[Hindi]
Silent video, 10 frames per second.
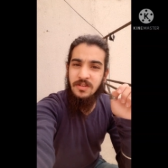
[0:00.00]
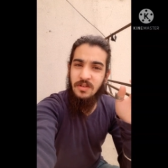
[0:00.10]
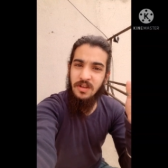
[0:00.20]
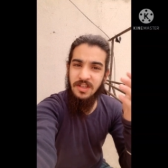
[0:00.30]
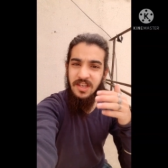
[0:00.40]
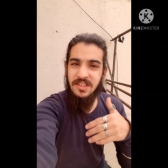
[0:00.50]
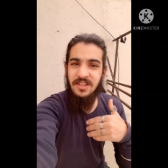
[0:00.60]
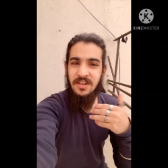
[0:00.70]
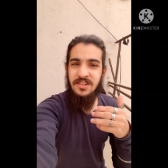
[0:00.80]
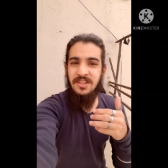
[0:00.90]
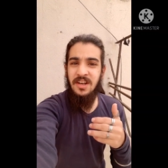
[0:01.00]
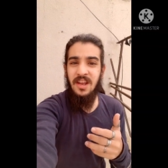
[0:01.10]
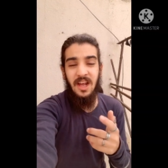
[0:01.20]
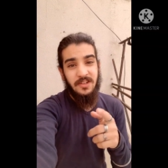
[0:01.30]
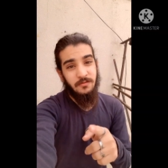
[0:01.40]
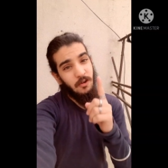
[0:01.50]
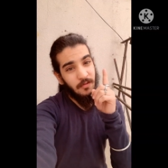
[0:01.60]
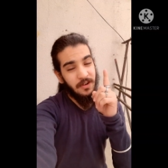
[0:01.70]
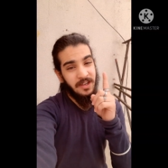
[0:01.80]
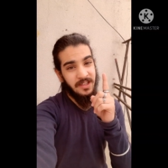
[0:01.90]
क्योंकि ये जनरेशन ने आज वो
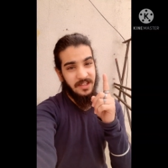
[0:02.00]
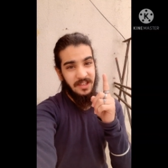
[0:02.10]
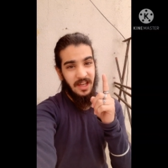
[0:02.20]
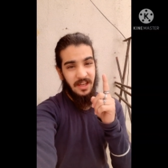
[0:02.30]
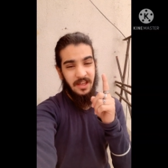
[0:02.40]
विटनेस किया